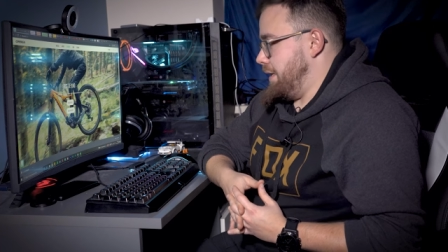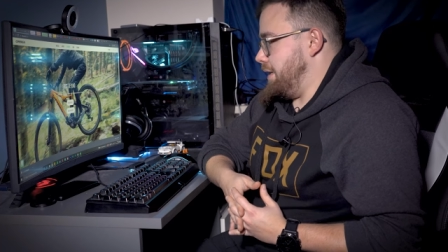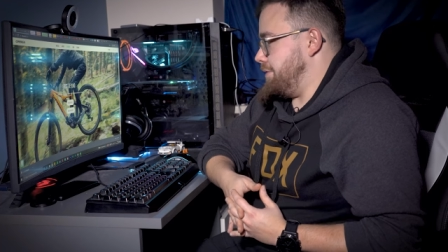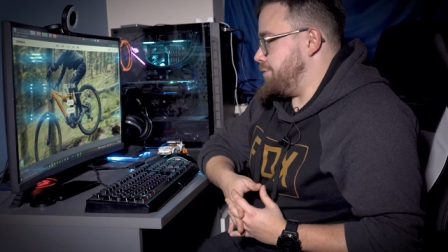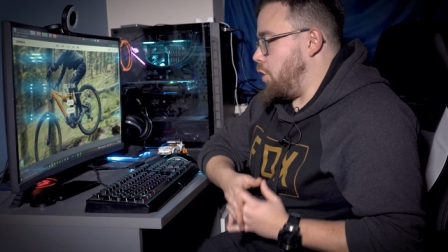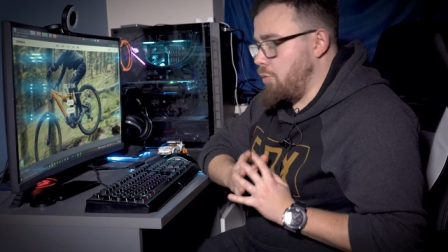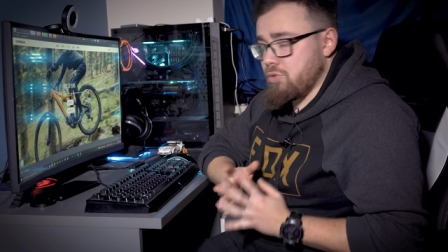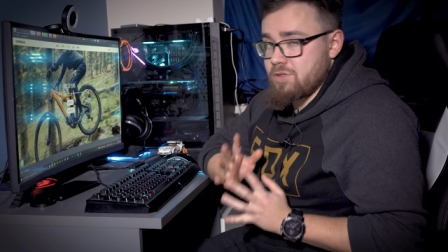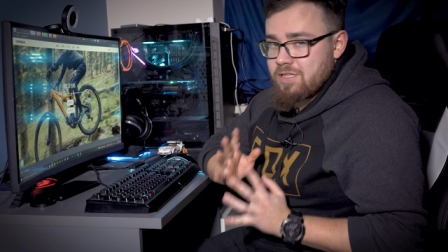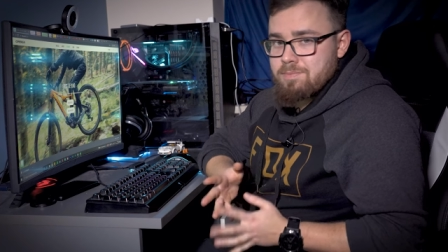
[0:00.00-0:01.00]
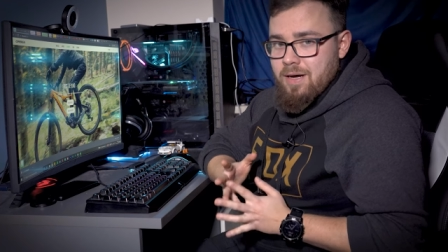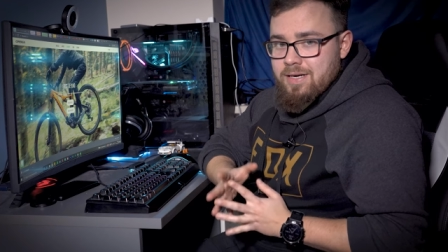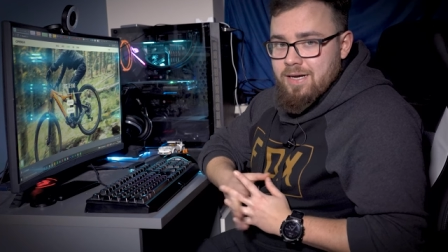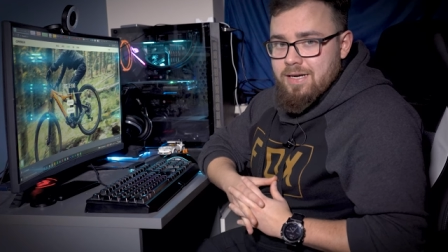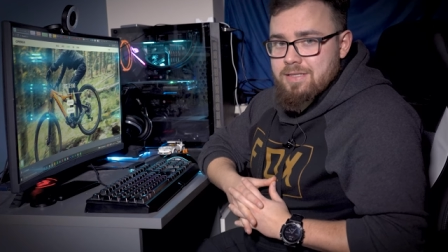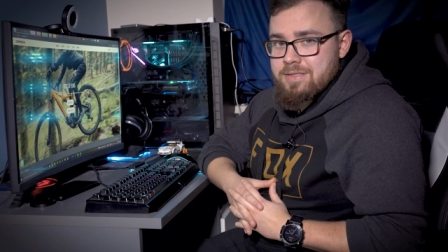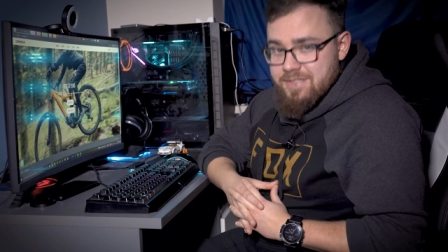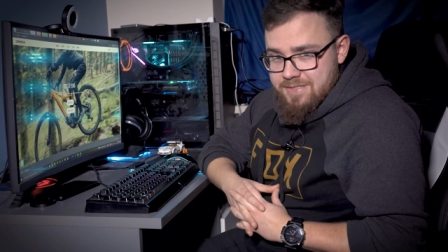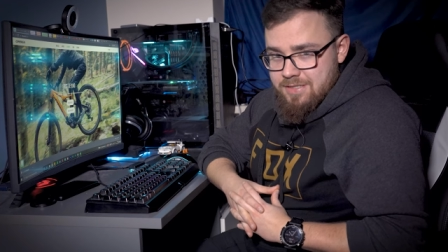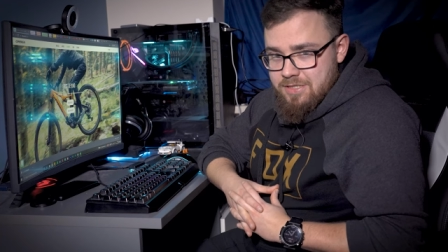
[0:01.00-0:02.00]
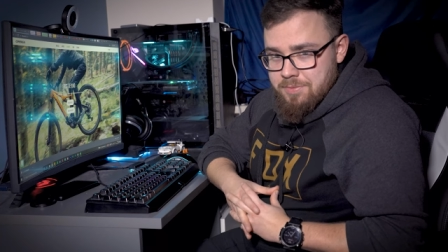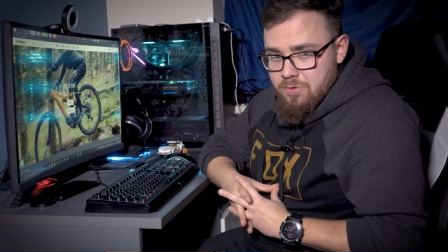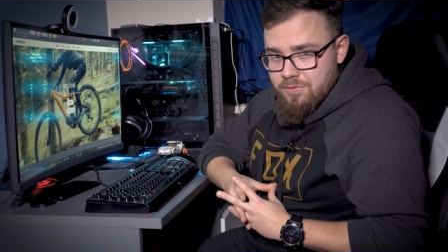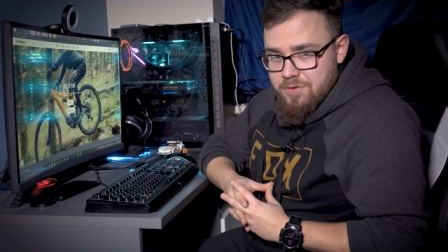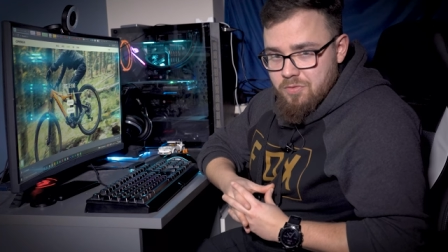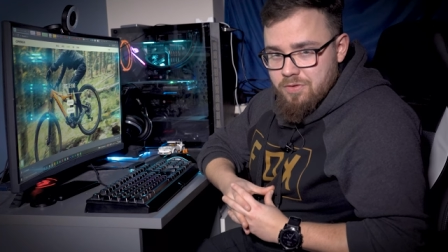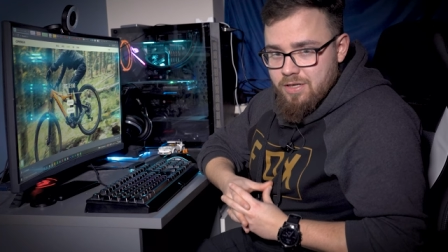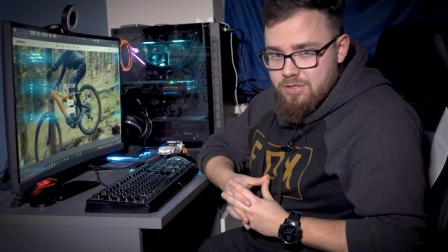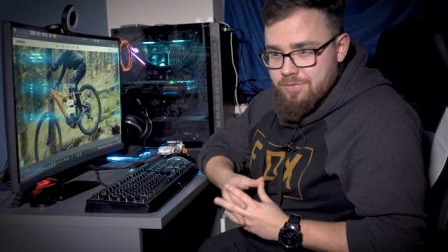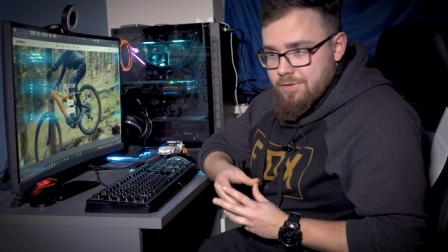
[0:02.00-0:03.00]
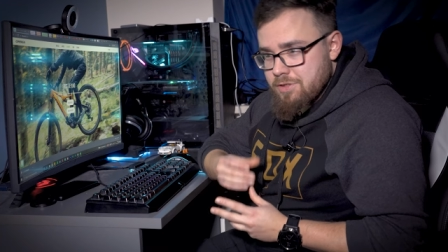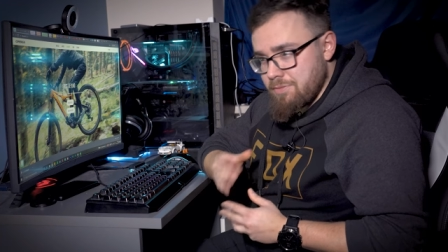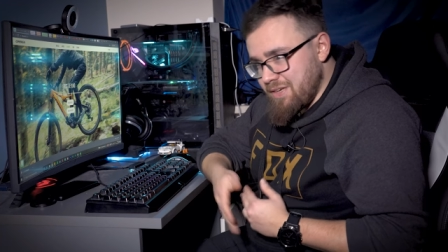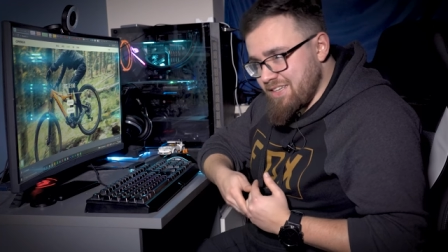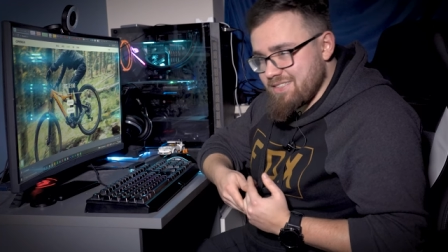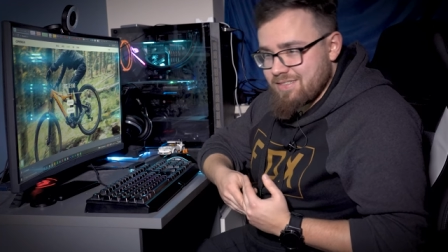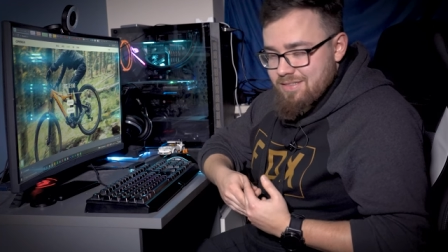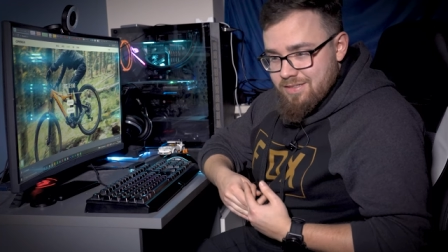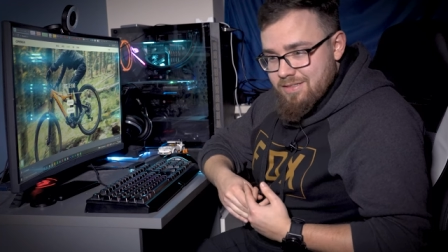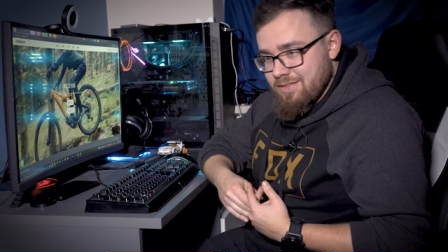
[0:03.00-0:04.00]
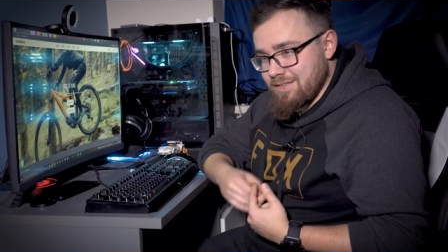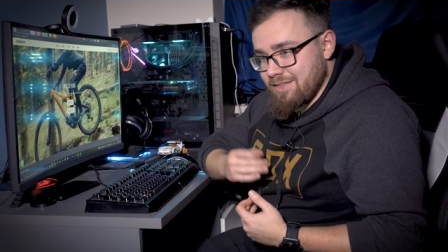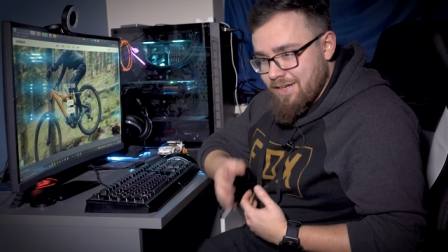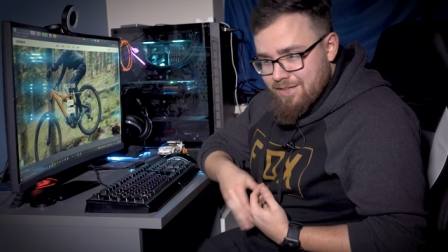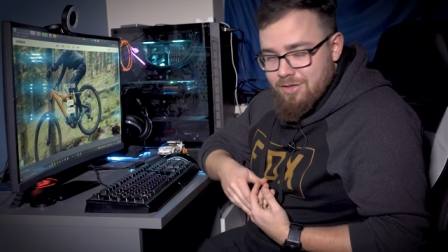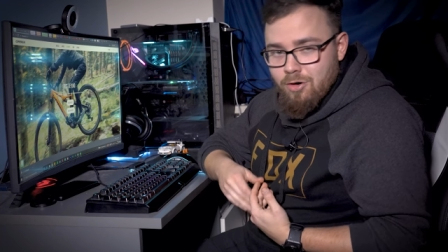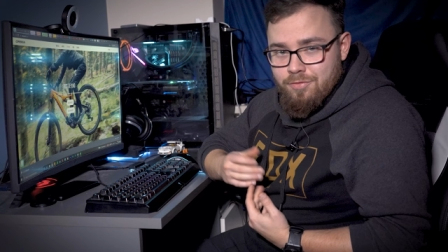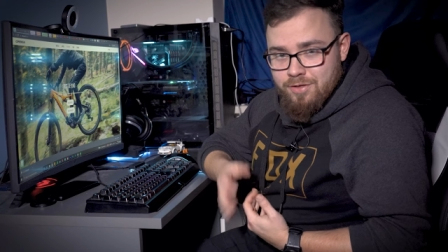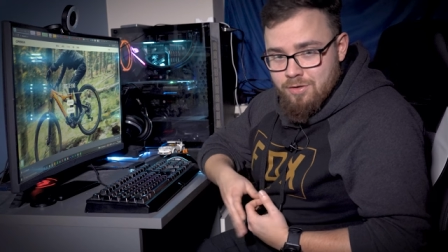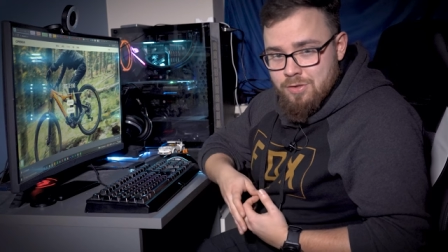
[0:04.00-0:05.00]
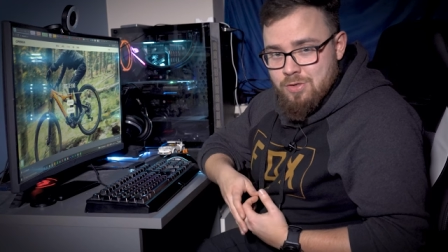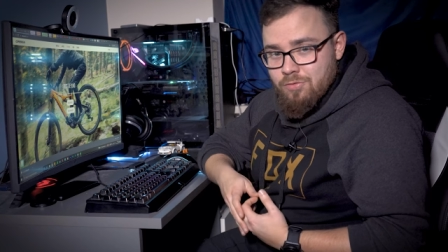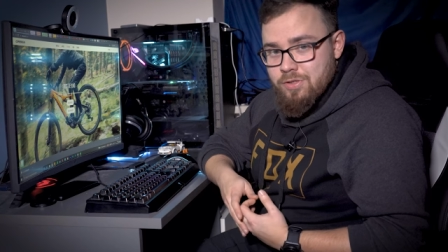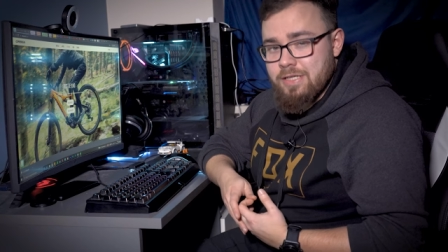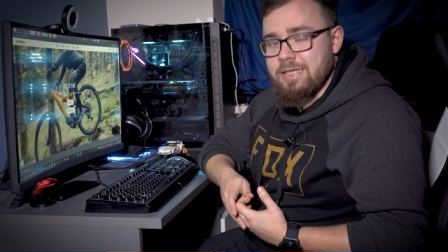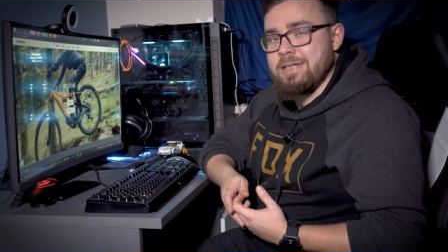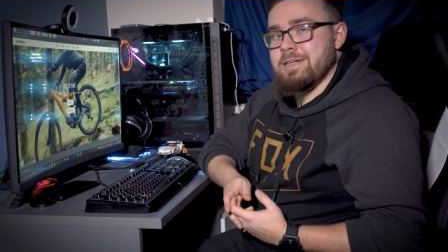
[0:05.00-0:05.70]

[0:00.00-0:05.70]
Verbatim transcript: E, w obu tych markach nie znajdziemy rowerów raczej właśnie miejskich, e, trekkingowych, crossowych.